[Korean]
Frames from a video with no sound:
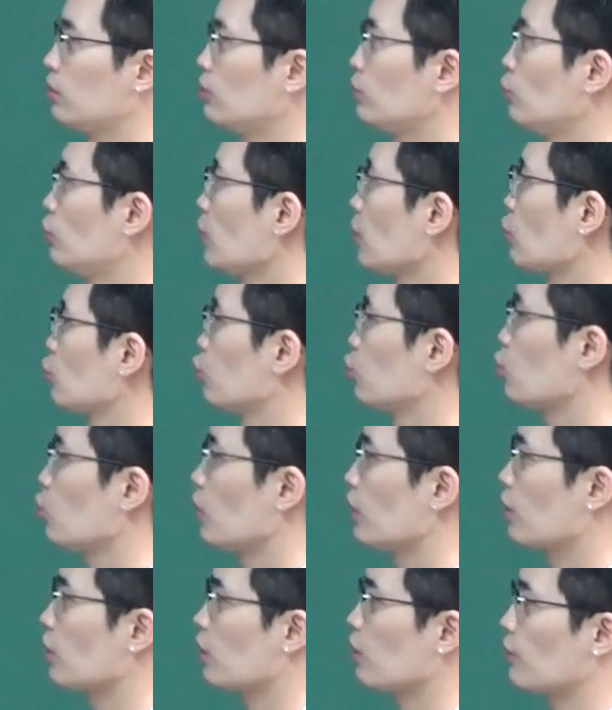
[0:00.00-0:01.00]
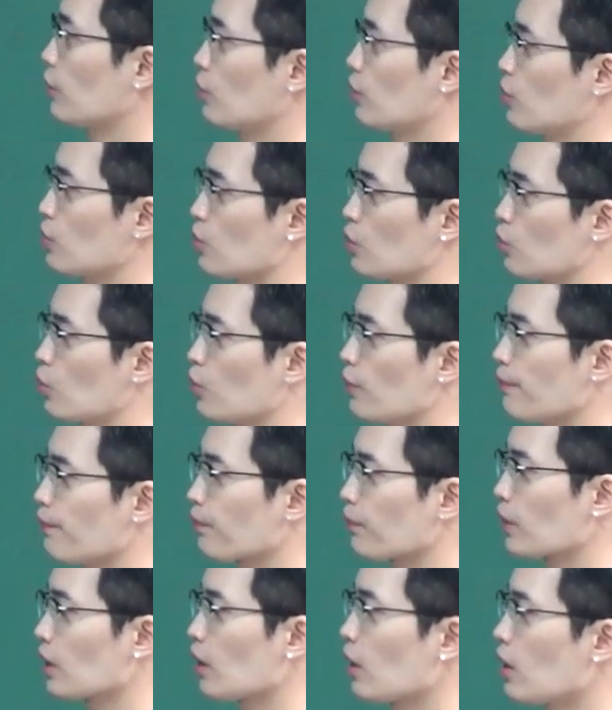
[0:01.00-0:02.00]
문장 구조가 이렇게
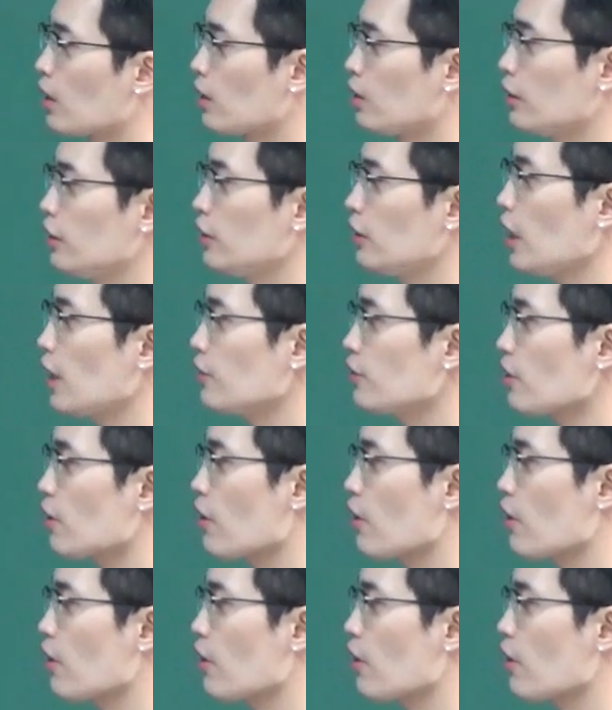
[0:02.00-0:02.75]
만들어졌고 He had